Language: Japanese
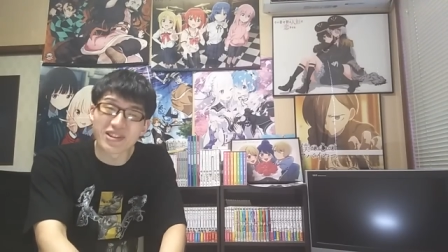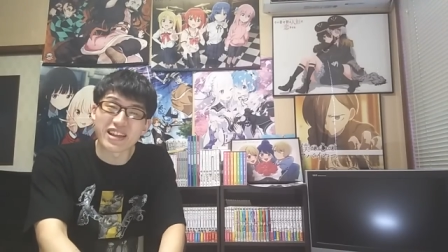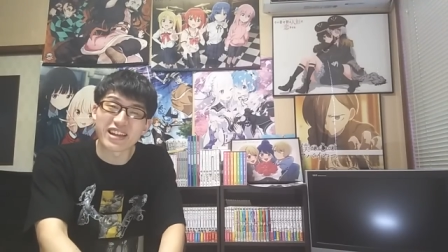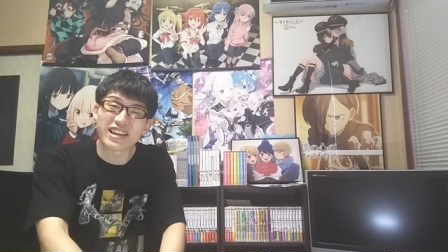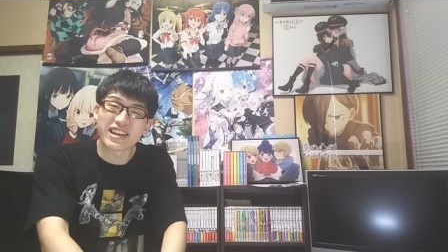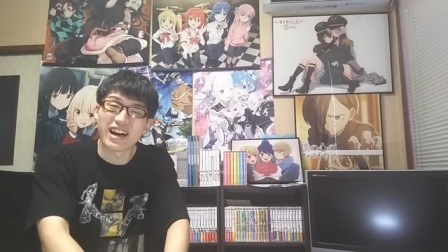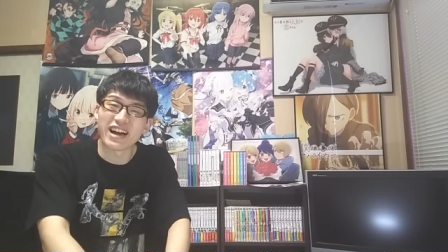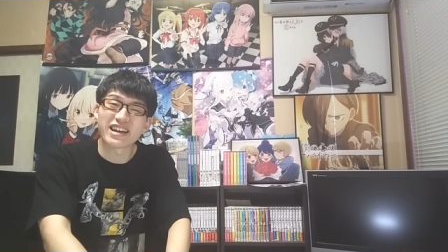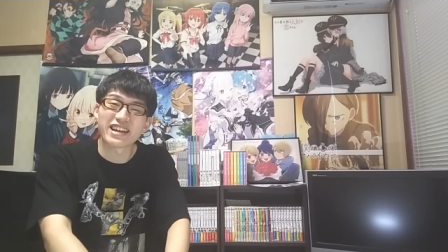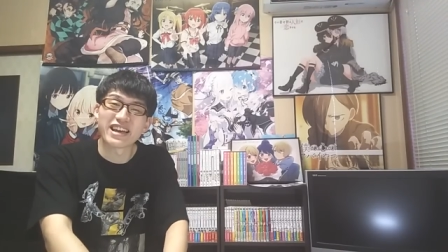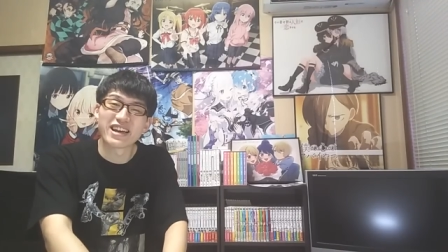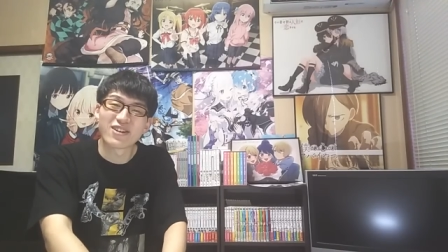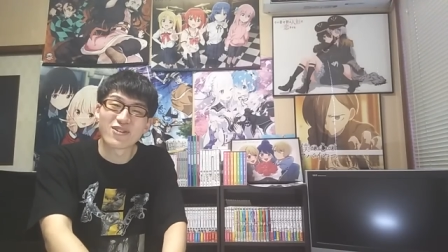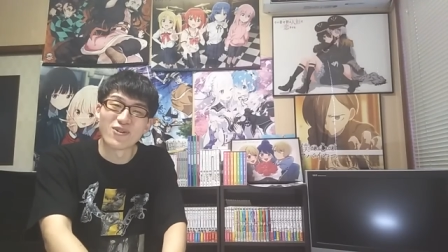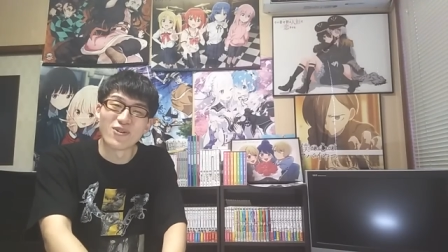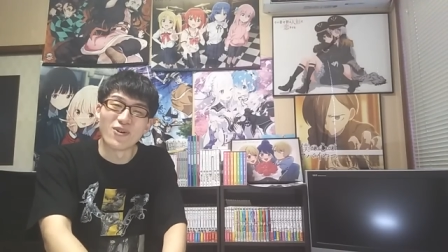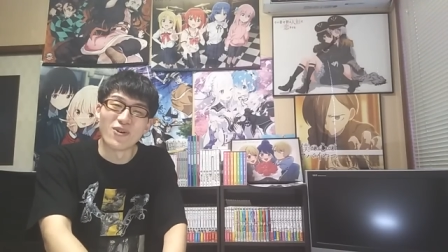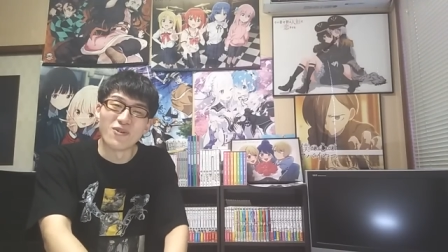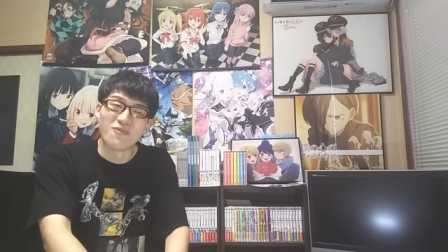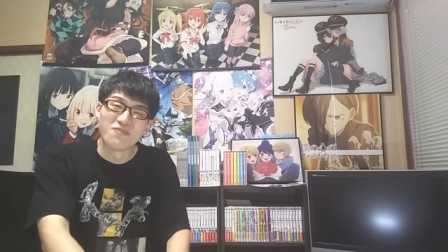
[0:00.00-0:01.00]
的派遣
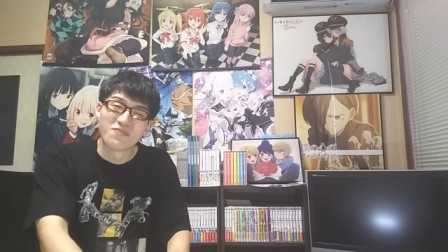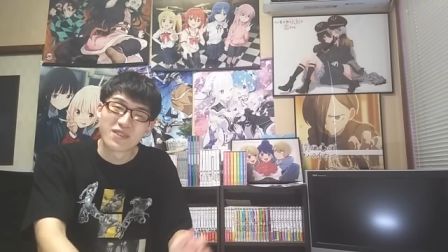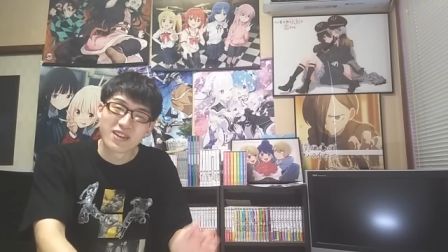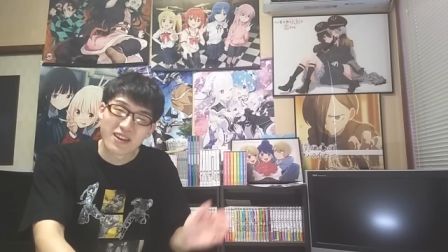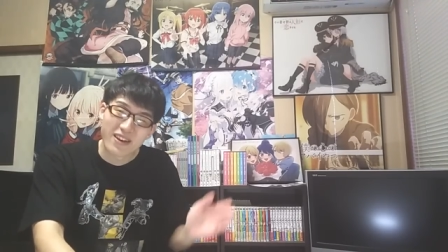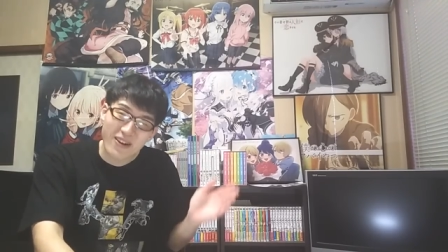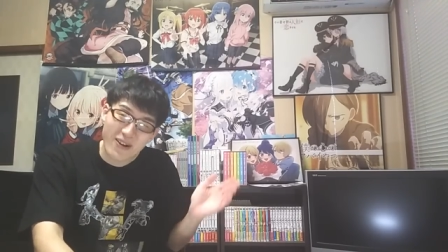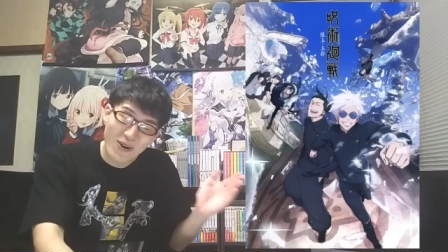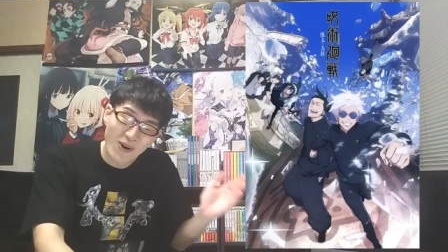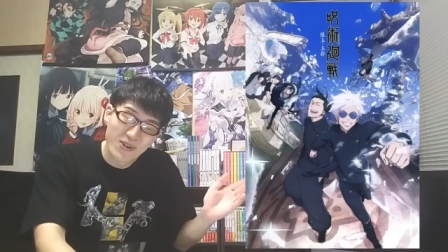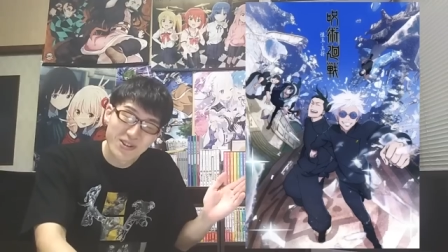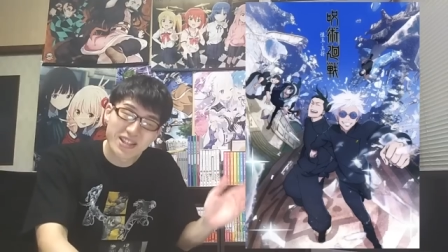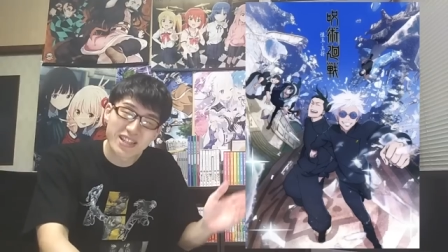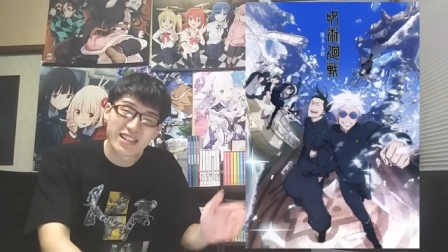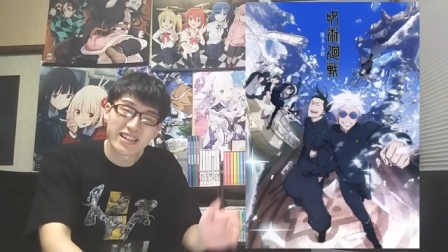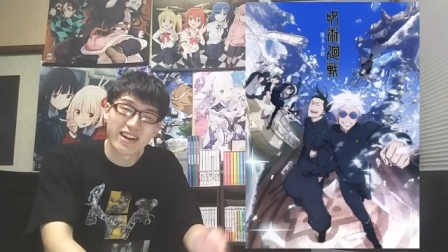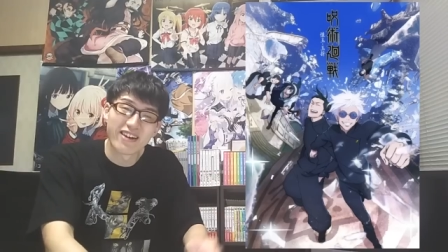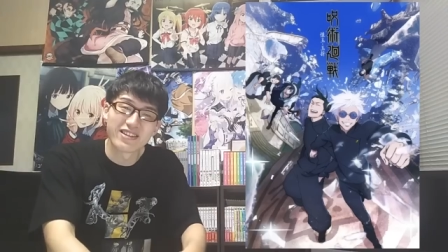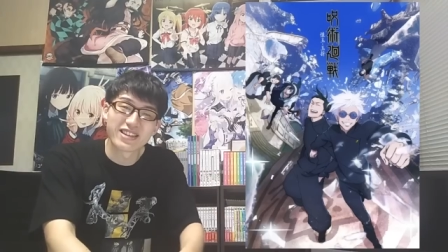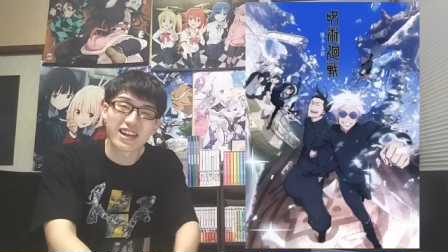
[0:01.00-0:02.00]
候補こ
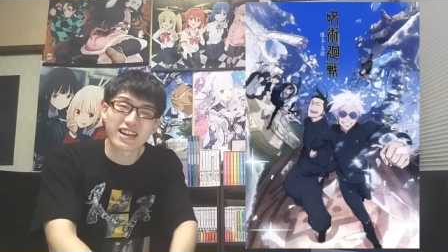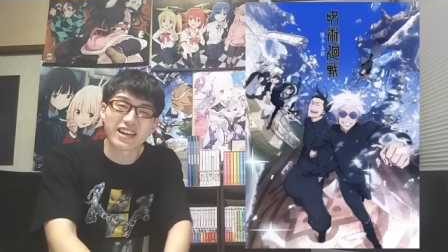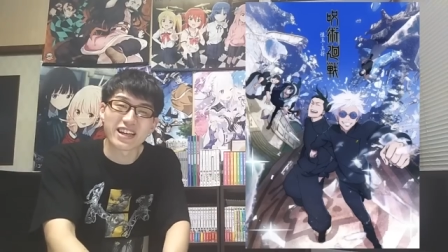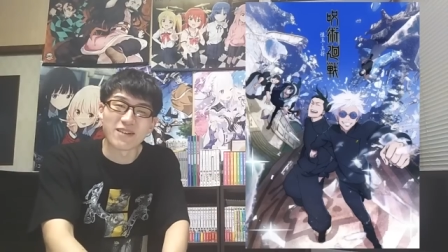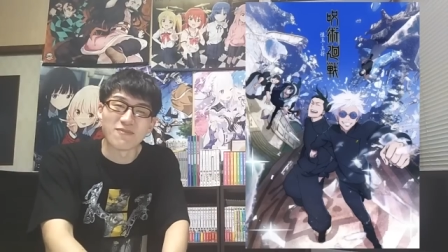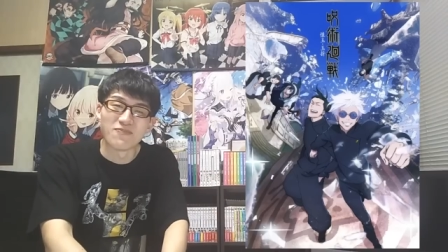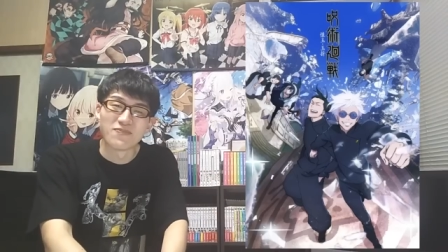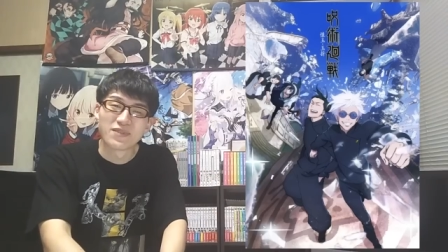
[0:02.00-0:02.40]
ちらの作品